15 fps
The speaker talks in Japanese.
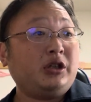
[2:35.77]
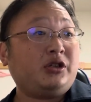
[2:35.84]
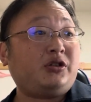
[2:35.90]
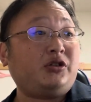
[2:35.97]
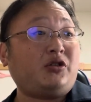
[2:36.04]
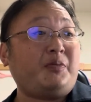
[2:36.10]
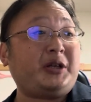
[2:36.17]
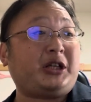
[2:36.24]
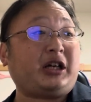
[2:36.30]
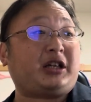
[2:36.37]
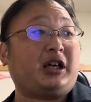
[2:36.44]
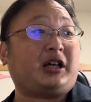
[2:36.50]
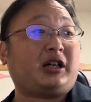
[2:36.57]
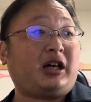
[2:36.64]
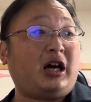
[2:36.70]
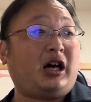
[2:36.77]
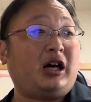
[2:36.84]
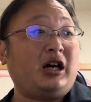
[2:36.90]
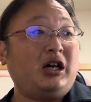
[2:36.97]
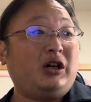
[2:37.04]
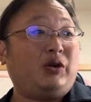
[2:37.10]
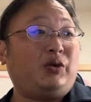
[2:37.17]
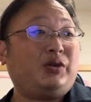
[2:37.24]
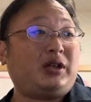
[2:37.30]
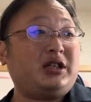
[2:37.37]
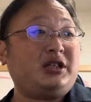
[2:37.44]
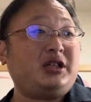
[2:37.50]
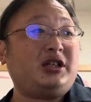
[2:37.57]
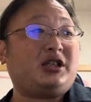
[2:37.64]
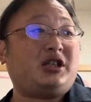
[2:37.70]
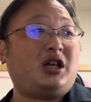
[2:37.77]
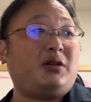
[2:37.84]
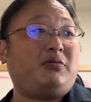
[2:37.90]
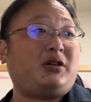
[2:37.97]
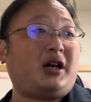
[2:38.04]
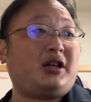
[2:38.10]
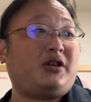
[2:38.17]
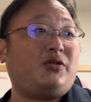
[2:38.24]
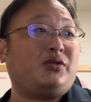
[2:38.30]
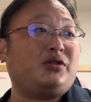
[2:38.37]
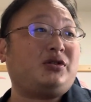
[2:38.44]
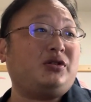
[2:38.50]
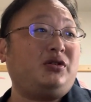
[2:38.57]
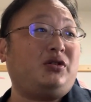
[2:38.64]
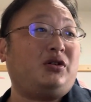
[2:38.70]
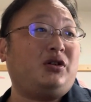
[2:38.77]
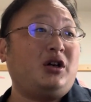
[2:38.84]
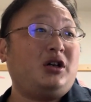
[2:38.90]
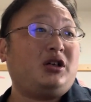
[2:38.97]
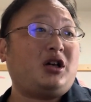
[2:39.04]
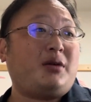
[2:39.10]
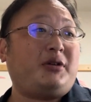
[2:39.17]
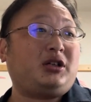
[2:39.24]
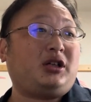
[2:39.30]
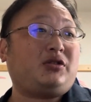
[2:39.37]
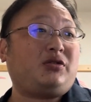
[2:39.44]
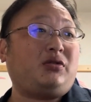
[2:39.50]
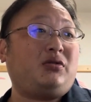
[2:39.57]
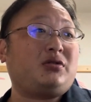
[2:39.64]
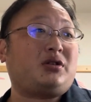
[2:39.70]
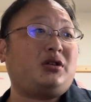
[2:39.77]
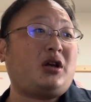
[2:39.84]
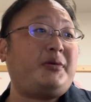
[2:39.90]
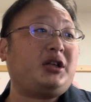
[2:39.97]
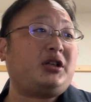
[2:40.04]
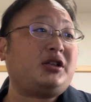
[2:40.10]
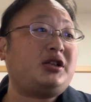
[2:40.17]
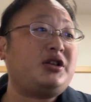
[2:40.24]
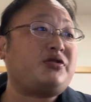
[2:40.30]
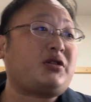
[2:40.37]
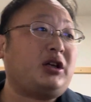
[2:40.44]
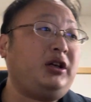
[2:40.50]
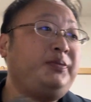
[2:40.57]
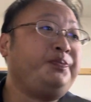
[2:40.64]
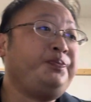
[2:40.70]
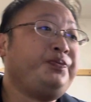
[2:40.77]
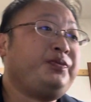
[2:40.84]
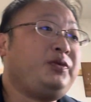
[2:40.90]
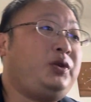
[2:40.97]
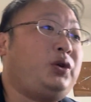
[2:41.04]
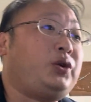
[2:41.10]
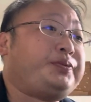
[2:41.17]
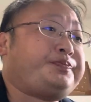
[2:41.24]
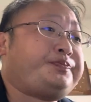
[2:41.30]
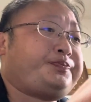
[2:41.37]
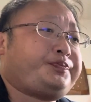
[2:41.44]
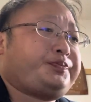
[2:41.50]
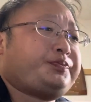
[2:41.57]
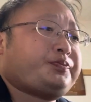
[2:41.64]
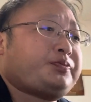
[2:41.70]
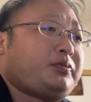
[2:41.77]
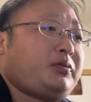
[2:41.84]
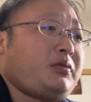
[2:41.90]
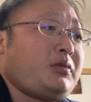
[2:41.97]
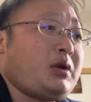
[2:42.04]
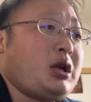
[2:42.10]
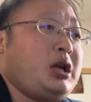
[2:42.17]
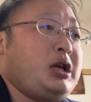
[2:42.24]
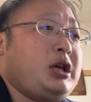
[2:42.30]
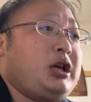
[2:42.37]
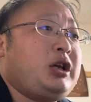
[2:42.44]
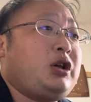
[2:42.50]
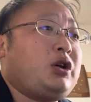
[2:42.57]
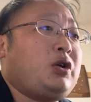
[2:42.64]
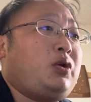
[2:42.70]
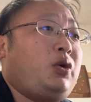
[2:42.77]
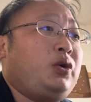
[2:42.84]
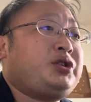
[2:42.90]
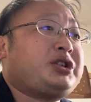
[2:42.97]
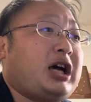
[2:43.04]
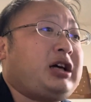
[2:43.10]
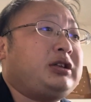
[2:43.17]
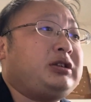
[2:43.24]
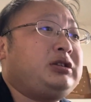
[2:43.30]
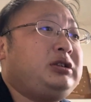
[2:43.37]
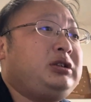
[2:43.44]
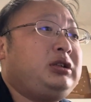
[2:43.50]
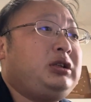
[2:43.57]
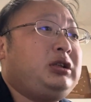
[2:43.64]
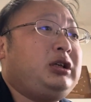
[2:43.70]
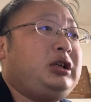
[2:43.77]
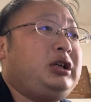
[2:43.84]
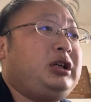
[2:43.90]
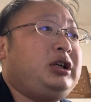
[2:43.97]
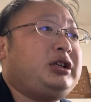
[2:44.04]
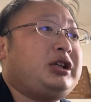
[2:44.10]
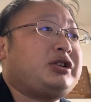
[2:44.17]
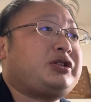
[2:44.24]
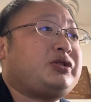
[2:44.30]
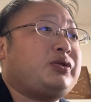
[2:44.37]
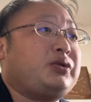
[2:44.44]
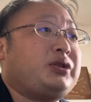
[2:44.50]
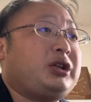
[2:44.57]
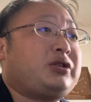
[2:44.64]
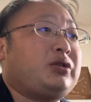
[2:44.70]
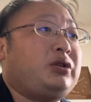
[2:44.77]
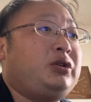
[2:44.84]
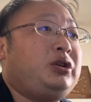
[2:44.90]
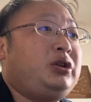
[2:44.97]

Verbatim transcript: 突き止めた結果、同じ西武ライオンズの山田投手、山田選手かなの、えー、奥さん、えー、ですよね、と